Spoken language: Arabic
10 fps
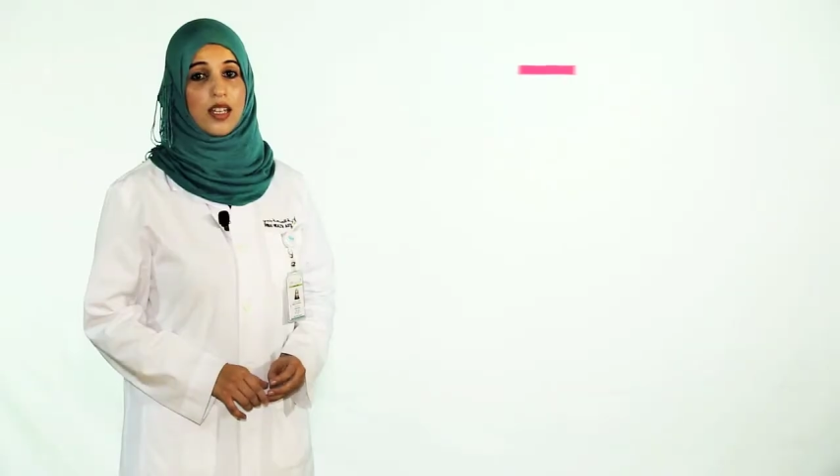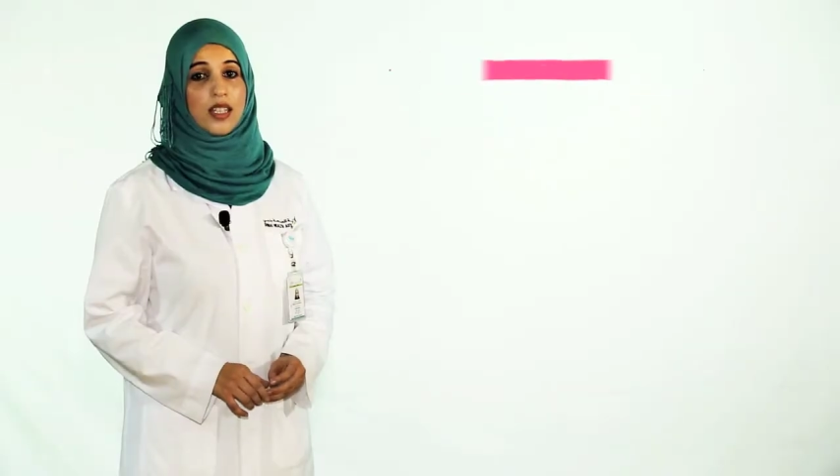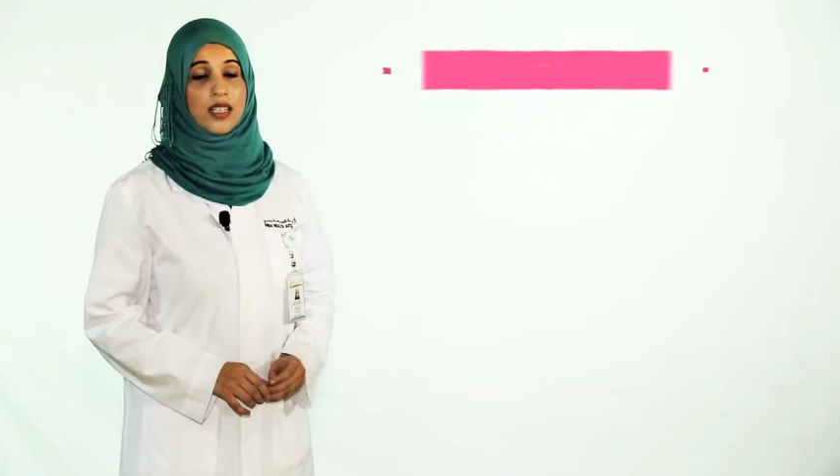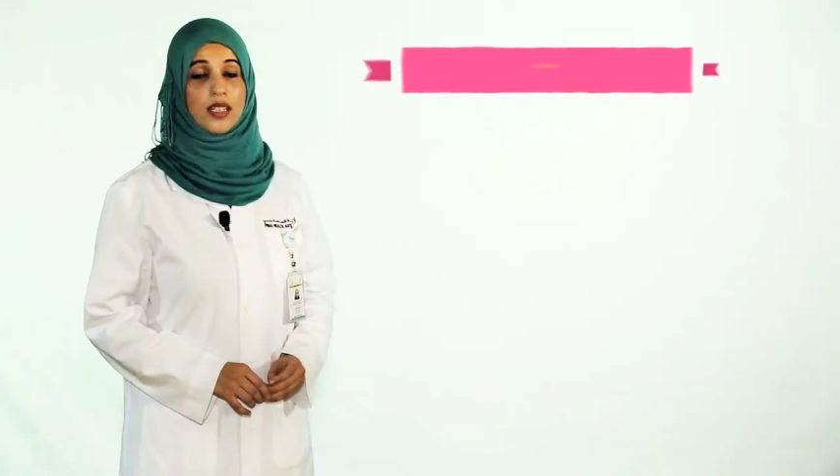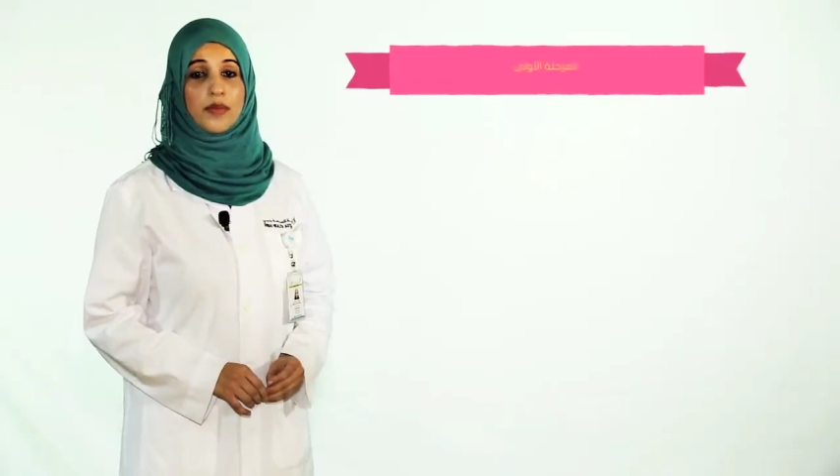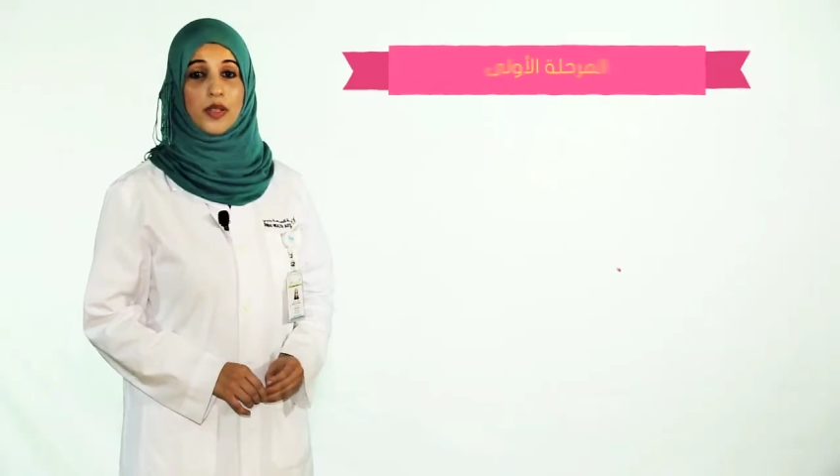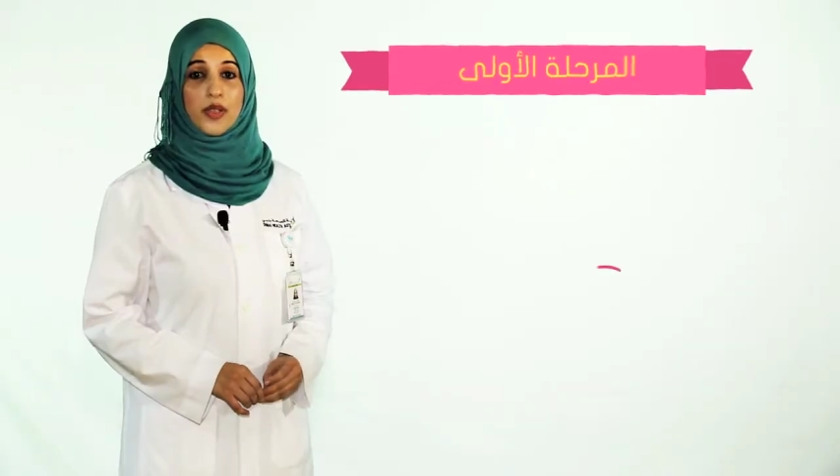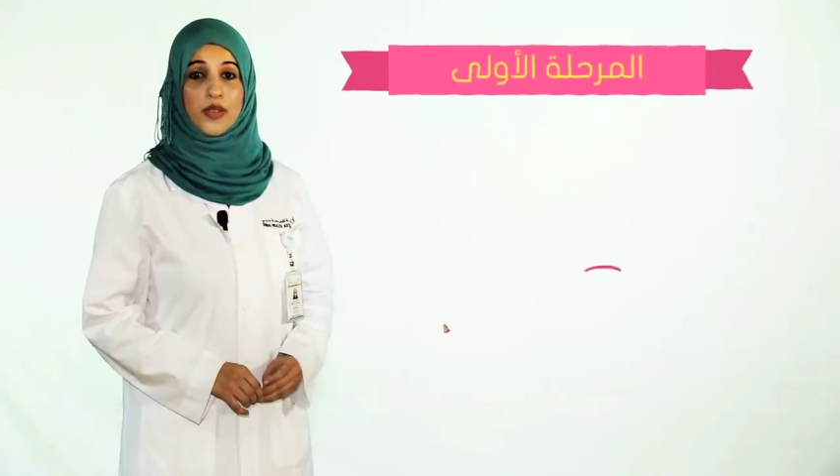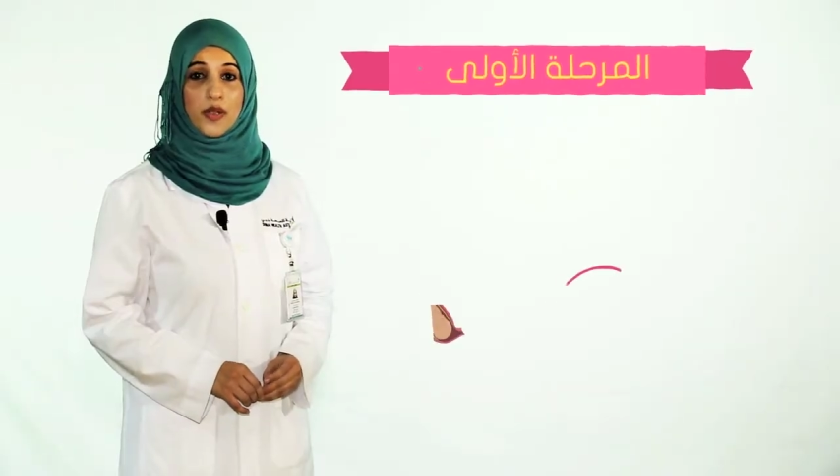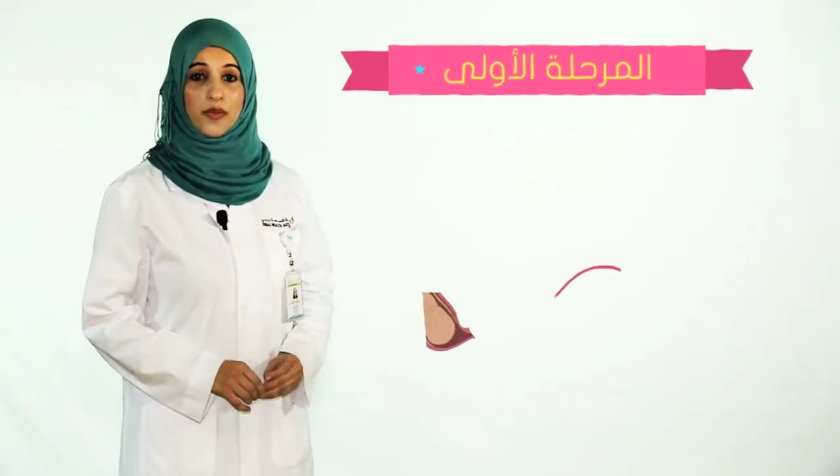يتم
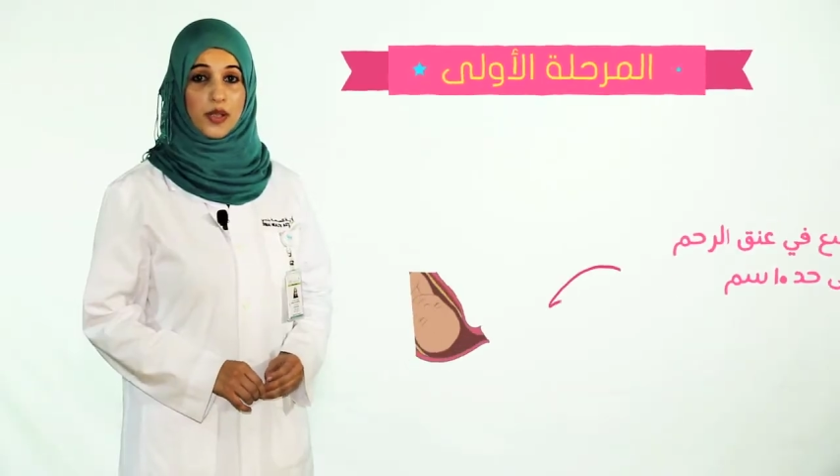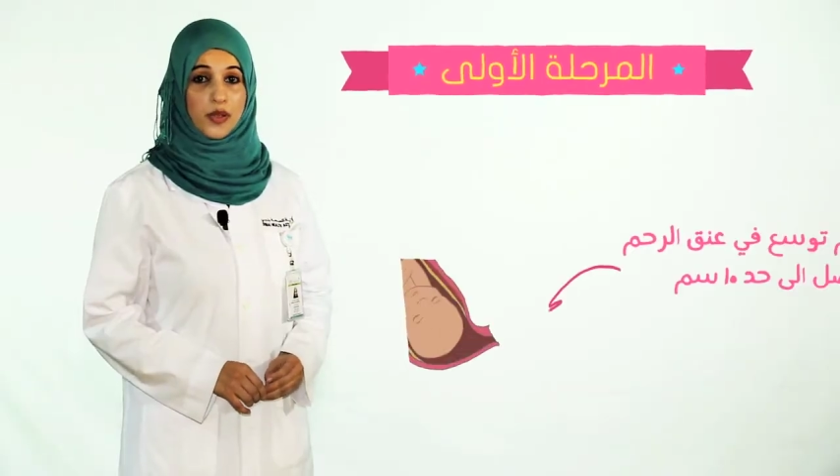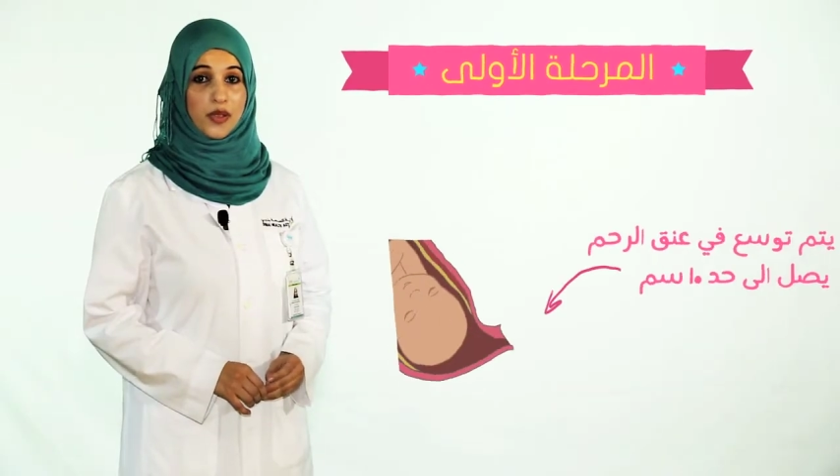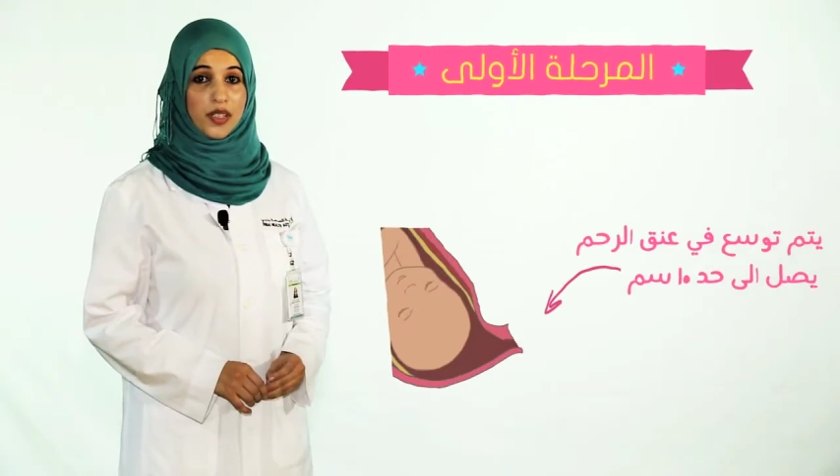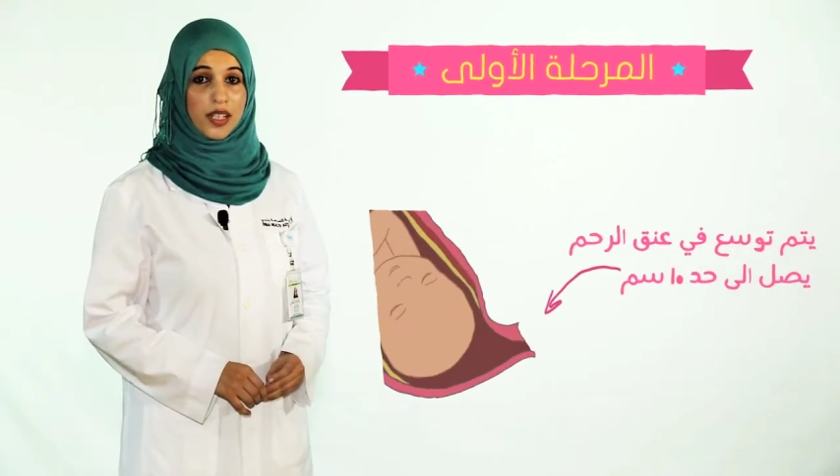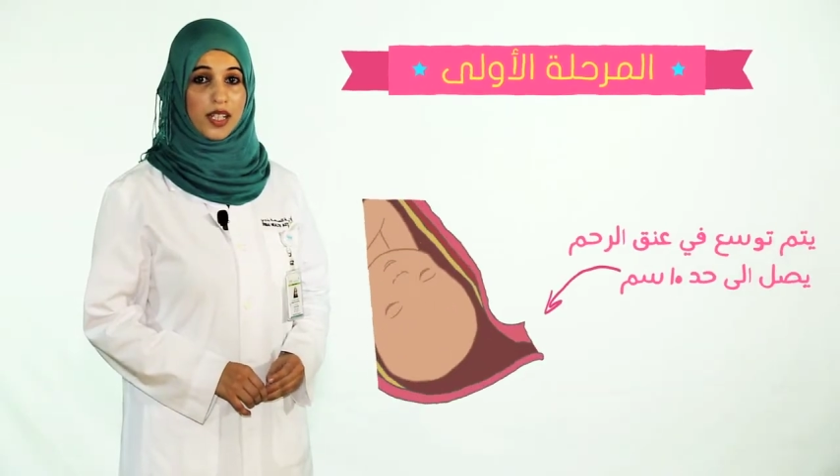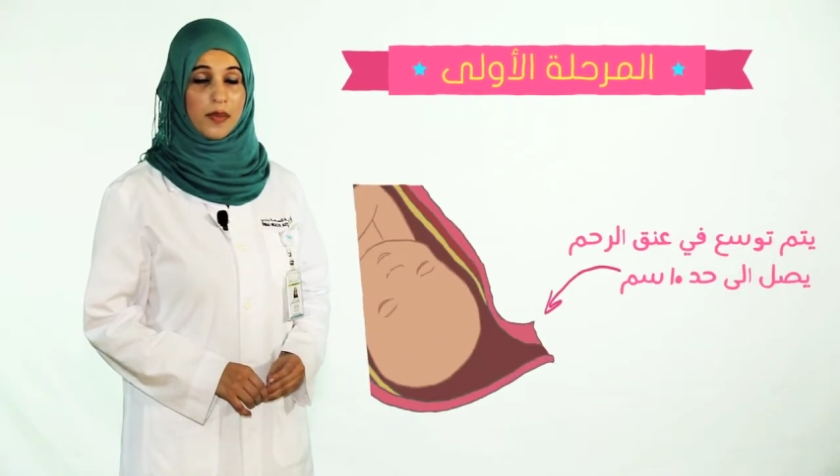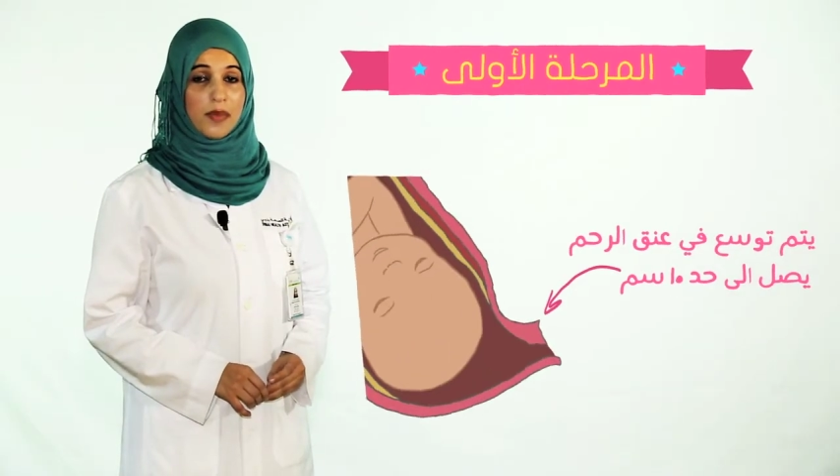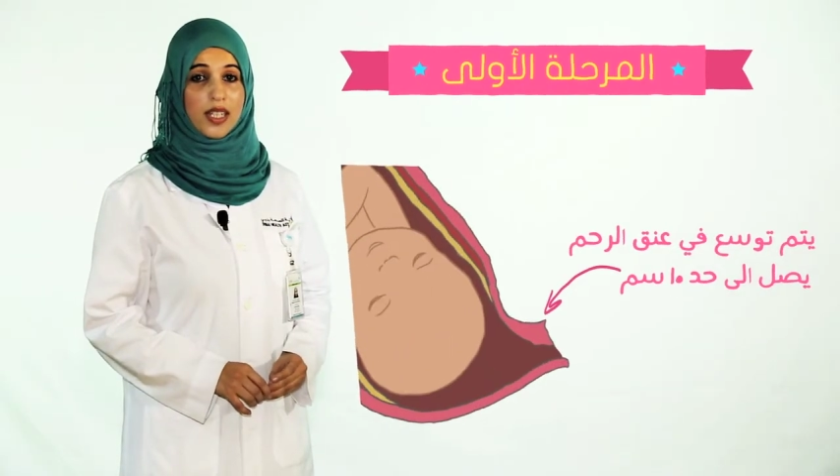توسع في عنق الرحم